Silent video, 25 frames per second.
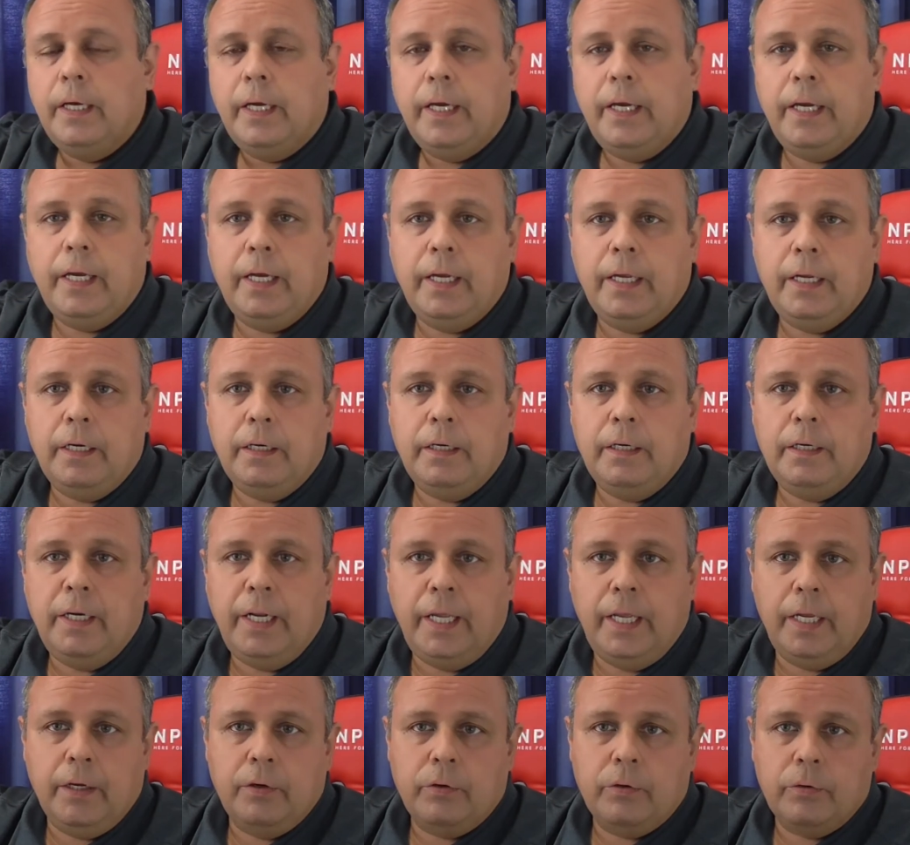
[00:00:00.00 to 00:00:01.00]
en
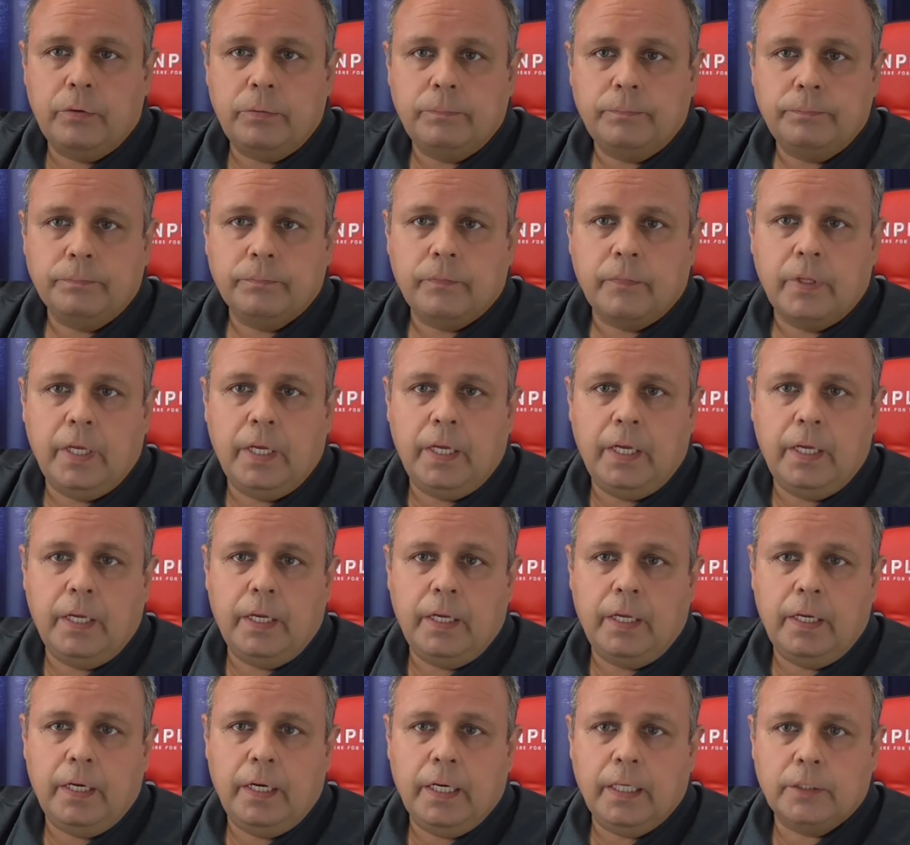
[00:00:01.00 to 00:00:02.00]
negro
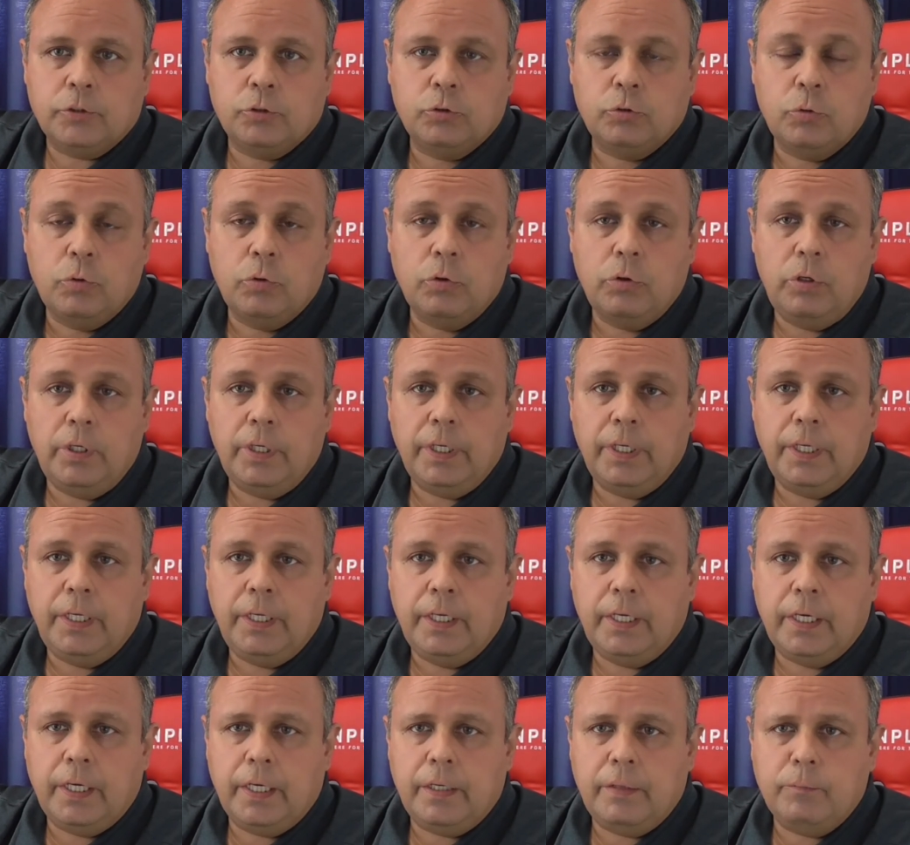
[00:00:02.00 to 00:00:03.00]
en azul
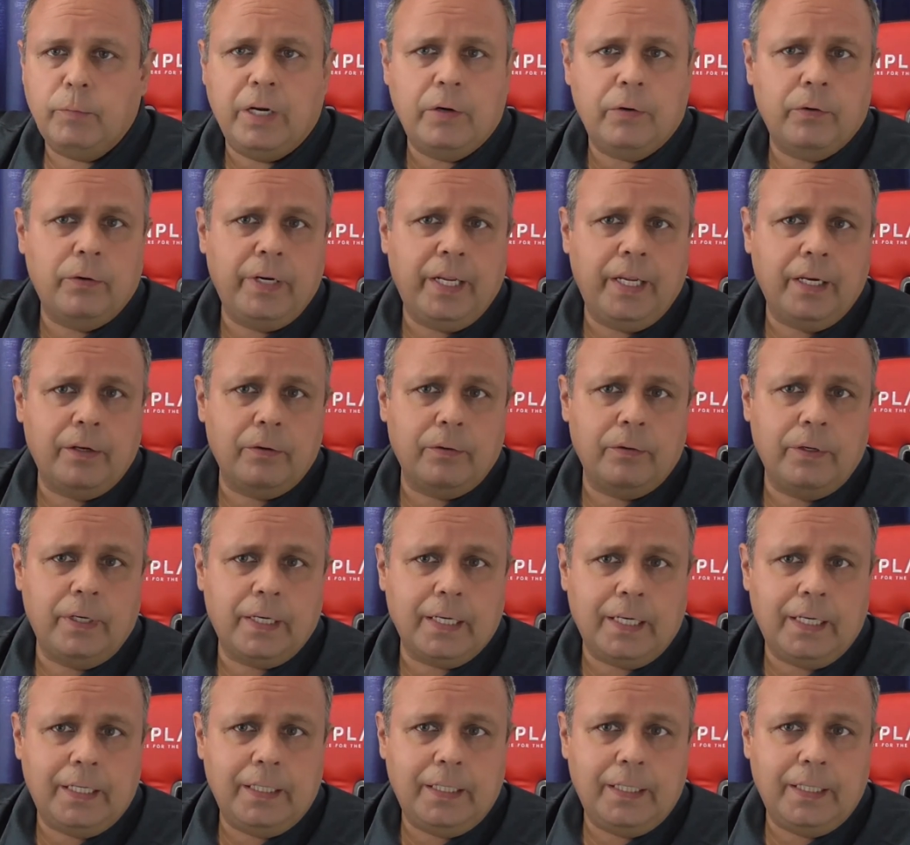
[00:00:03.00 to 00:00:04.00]
y en bueno negro en
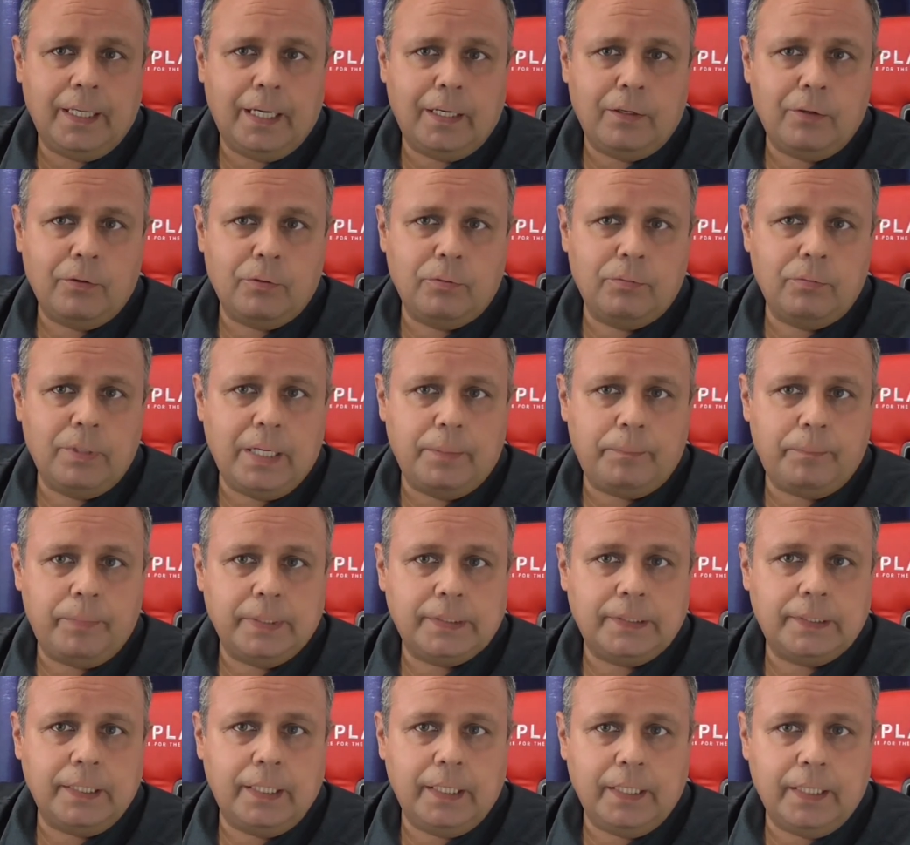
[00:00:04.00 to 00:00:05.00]
realidad no una
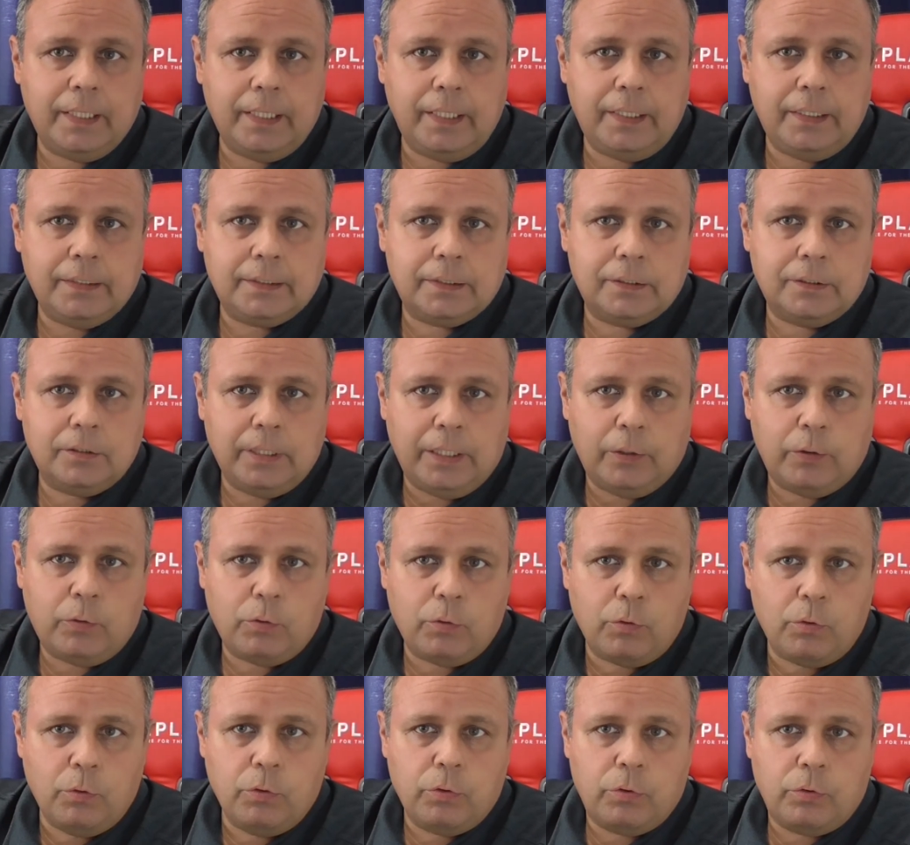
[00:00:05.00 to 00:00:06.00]
especie de gris
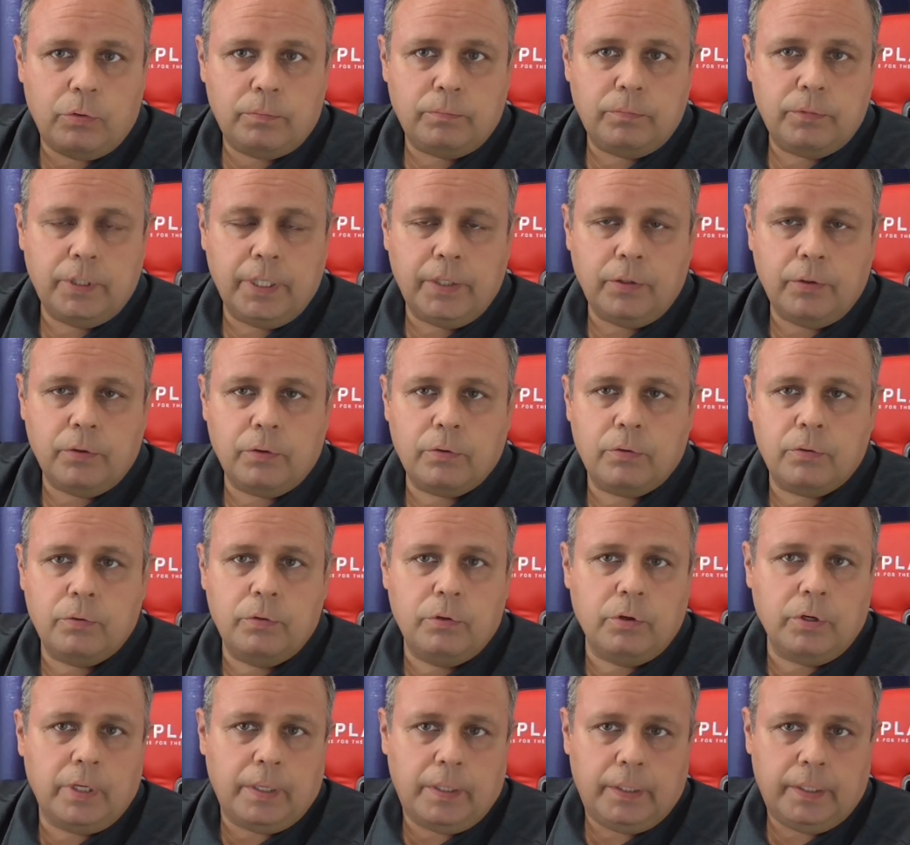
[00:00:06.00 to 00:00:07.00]
oscuro un gris
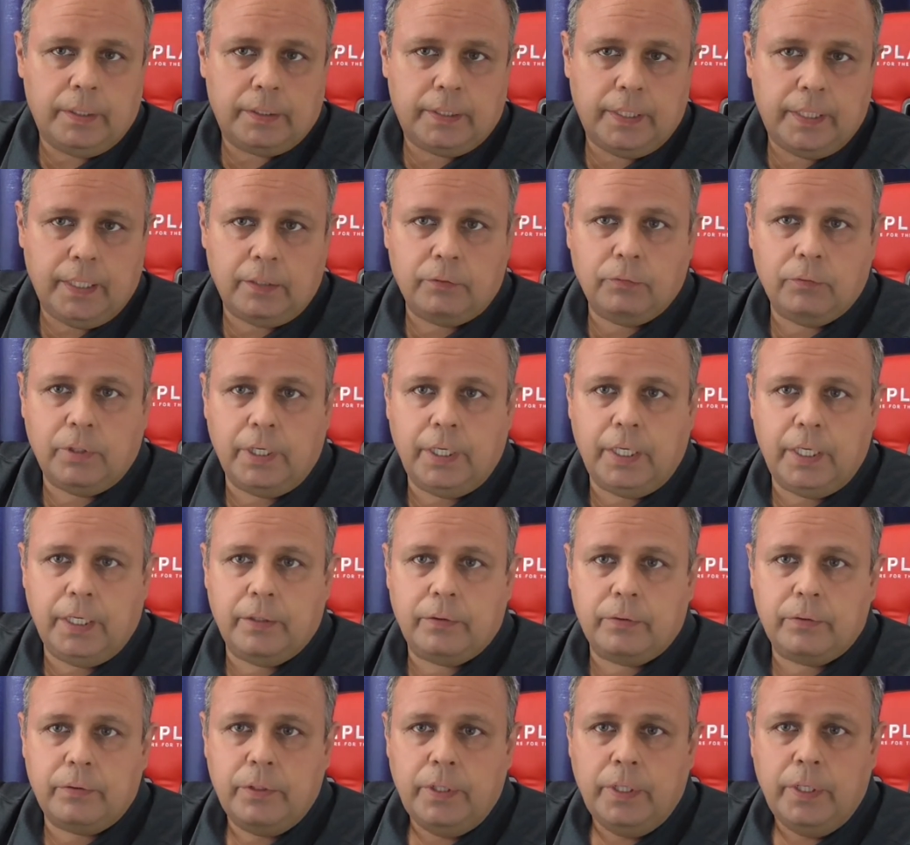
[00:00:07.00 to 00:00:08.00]
oscuro que tirando a
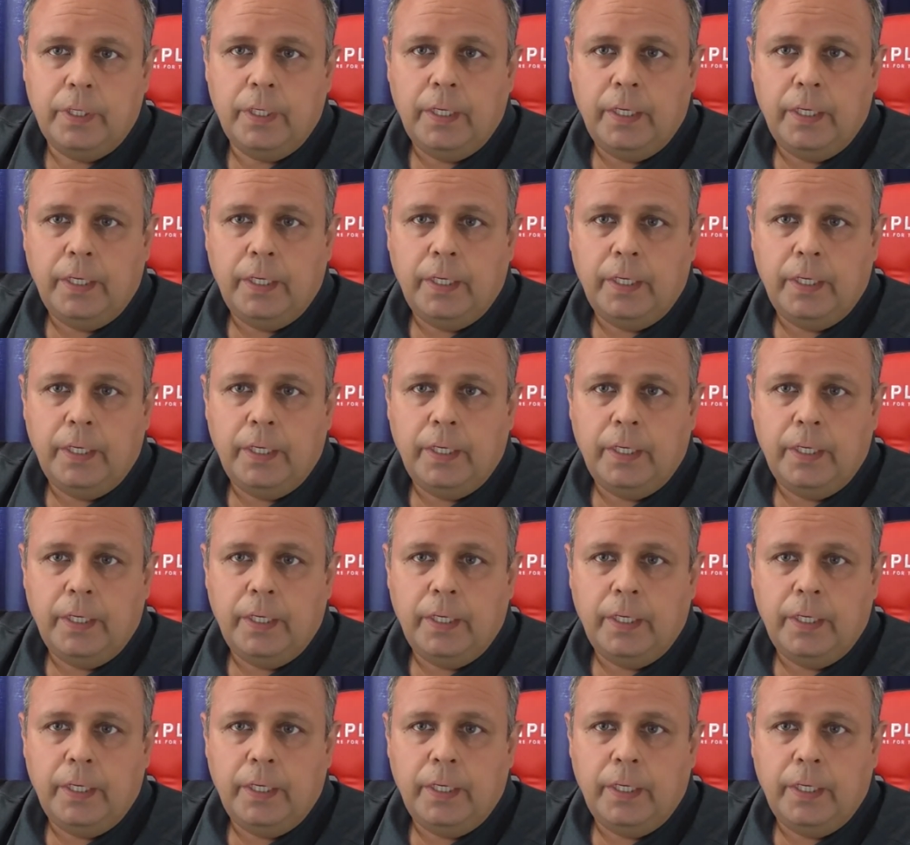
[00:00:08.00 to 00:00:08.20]
negro